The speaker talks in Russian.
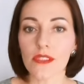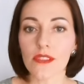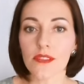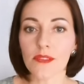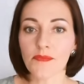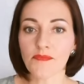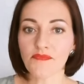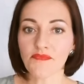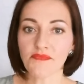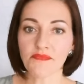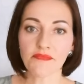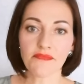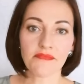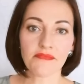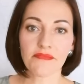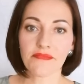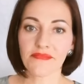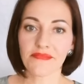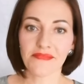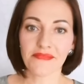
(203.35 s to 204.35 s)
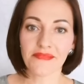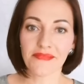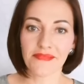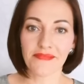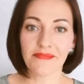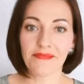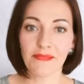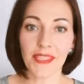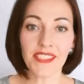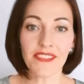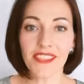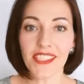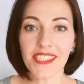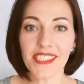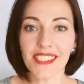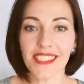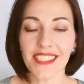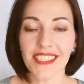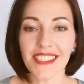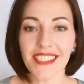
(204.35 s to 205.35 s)
э,
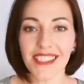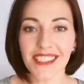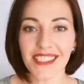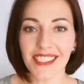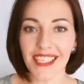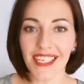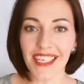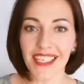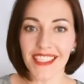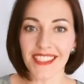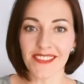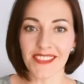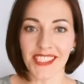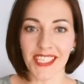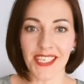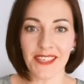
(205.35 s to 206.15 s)
подвешена на страх, а